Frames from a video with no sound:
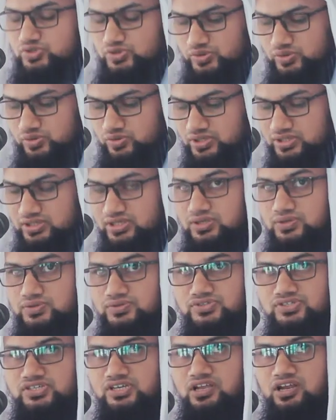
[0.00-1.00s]
শুকুর আদায়
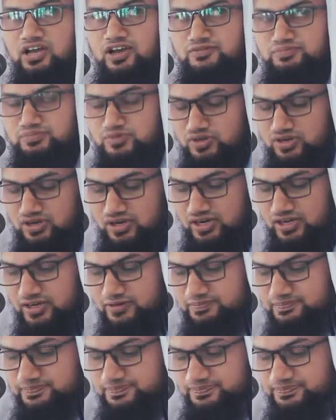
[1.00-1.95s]
করছি আলহামদুলিল্লাহ